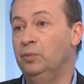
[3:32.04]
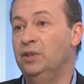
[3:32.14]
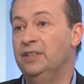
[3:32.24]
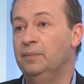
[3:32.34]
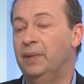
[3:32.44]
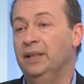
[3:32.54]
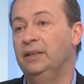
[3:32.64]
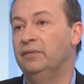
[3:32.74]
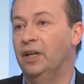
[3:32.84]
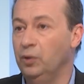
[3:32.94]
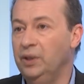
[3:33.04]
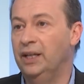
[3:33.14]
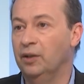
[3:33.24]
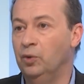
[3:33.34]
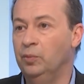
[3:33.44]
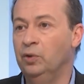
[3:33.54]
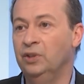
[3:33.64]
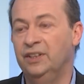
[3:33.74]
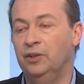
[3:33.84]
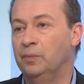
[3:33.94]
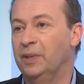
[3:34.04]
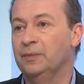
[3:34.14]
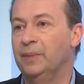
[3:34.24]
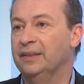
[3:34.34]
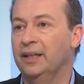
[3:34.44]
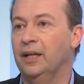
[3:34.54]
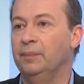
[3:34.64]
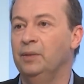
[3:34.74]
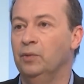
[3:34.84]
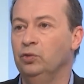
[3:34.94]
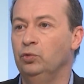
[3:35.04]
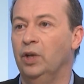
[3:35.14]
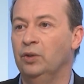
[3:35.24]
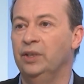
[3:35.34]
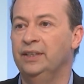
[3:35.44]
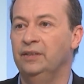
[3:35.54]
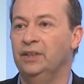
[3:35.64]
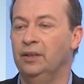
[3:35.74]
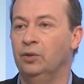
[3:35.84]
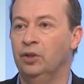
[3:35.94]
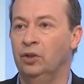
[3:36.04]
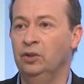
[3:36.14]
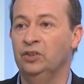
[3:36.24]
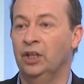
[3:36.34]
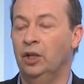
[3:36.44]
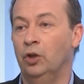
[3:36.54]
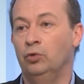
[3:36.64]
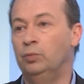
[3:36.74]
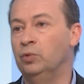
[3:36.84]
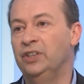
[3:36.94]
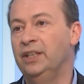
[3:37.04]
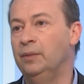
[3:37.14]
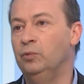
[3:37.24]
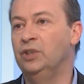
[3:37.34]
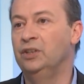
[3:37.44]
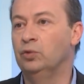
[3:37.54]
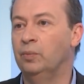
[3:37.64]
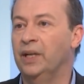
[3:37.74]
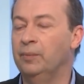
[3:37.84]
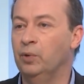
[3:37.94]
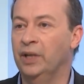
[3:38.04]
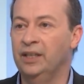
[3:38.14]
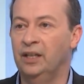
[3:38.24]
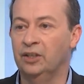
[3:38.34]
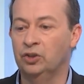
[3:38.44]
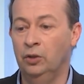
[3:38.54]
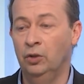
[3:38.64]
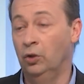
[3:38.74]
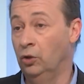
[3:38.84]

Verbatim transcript: municipal, qui va ruiner la commune s'il ne passe pas très rapidement sous la collectivité de Corse. Tout le monde sait que les musées ne sont pas là pour gagner de l'argent.